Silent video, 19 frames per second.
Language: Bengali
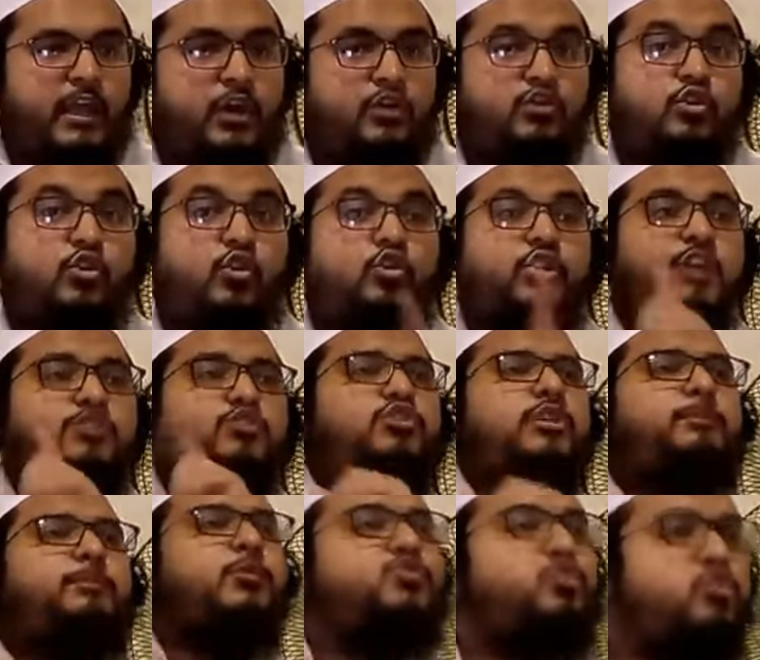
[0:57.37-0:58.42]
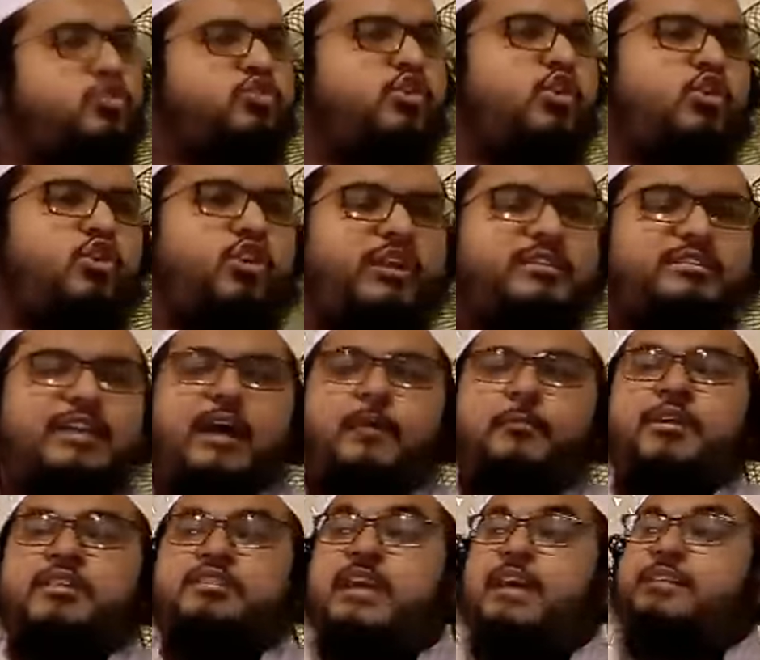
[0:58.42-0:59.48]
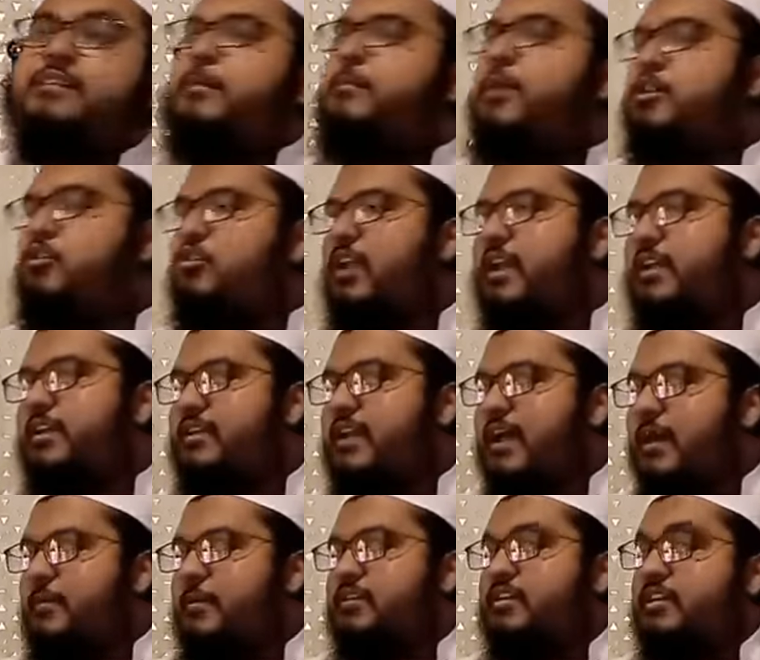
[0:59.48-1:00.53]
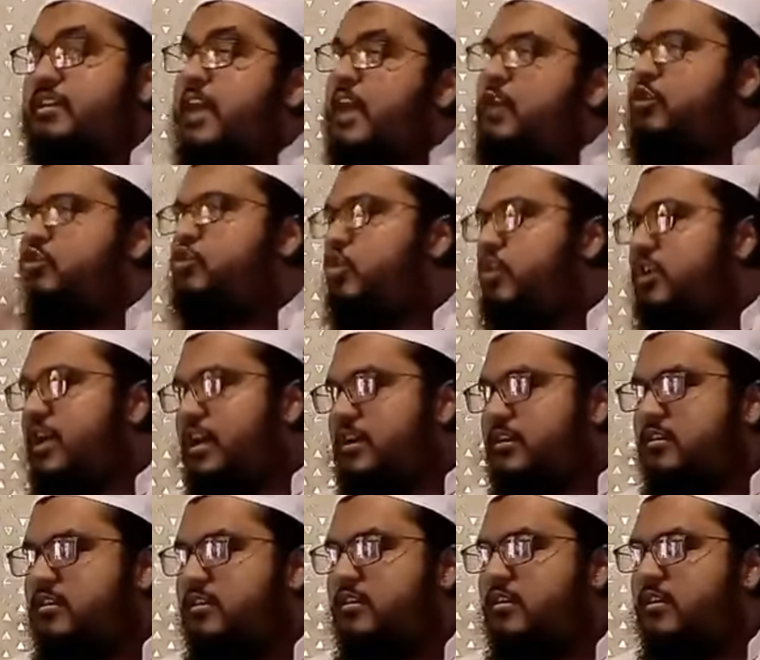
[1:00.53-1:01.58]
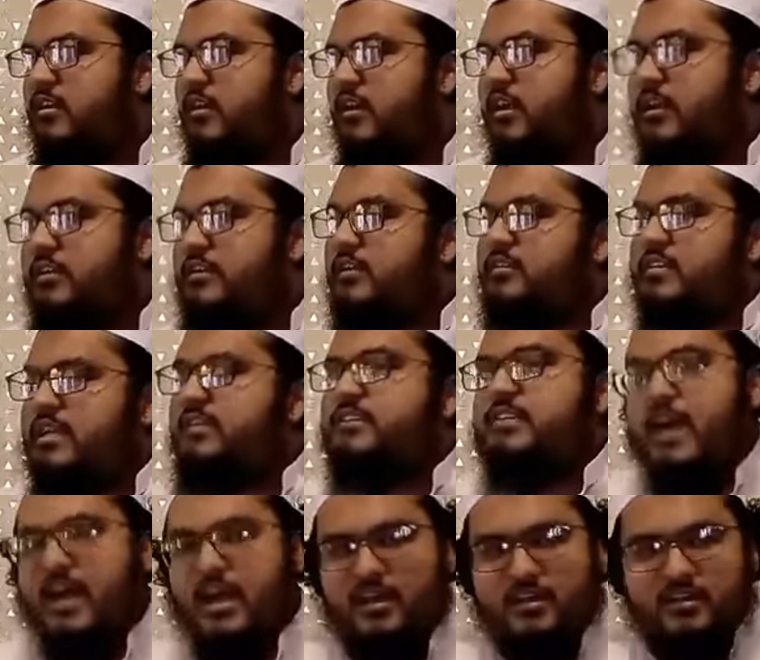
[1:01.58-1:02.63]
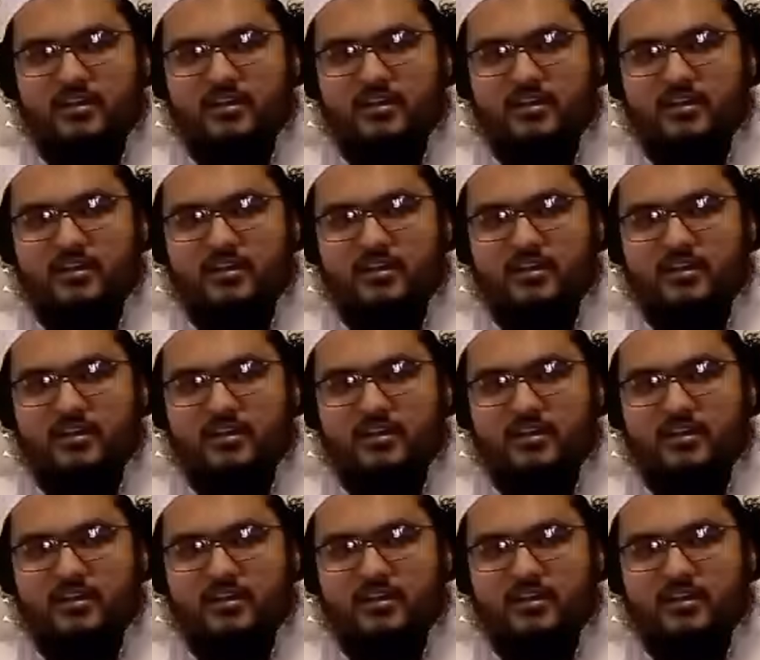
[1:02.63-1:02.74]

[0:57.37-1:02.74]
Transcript: এখন ওরা যদি পছন্দ করে যে আমরা সাদা ভালো লাগে না আমাদের কালো দরকার এটা ঠিক না